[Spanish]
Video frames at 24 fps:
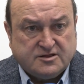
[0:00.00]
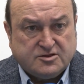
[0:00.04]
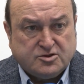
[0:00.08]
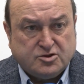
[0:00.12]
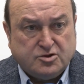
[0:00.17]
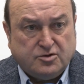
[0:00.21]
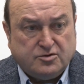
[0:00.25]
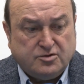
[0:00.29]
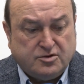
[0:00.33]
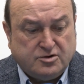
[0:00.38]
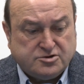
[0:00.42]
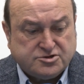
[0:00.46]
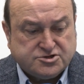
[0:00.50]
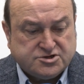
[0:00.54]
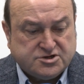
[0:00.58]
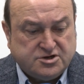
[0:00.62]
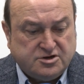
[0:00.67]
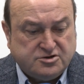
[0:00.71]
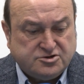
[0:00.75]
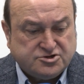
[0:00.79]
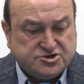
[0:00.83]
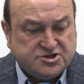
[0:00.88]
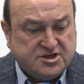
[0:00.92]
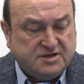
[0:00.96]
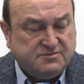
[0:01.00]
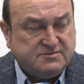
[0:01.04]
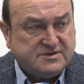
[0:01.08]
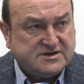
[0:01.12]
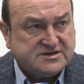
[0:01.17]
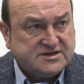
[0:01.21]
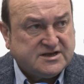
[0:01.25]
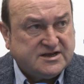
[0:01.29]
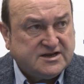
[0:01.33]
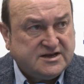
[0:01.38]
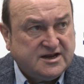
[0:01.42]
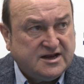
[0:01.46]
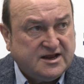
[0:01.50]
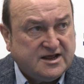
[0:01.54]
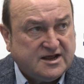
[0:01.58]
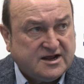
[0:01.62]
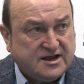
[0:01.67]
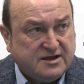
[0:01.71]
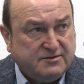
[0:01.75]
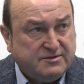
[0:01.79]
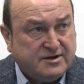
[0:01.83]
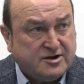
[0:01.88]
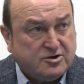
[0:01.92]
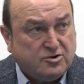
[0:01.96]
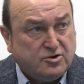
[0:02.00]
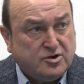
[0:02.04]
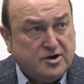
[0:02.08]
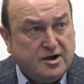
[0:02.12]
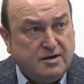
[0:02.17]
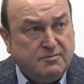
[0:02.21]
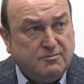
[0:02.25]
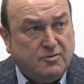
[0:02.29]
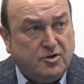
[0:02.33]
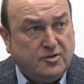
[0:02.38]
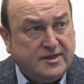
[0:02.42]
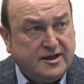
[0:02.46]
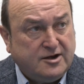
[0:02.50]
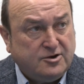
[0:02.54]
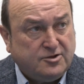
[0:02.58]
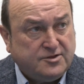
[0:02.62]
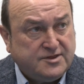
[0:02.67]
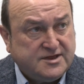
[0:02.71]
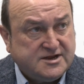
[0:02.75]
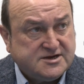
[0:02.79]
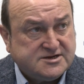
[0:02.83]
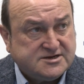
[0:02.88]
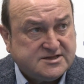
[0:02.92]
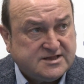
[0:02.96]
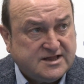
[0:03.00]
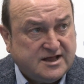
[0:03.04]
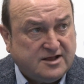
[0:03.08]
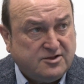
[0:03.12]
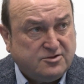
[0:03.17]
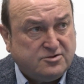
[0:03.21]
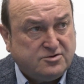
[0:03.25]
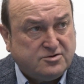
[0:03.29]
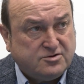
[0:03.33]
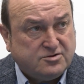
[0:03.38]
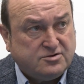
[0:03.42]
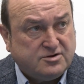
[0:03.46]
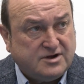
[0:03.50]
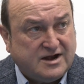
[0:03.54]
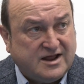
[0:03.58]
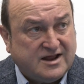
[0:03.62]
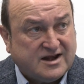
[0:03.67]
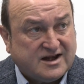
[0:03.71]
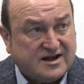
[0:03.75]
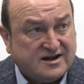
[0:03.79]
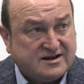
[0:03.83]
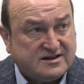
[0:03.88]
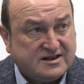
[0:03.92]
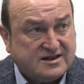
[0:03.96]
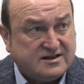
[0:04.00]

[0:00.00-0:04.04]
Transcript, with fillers: todos los, temas que tienen que ver con el modelo de Estado, con la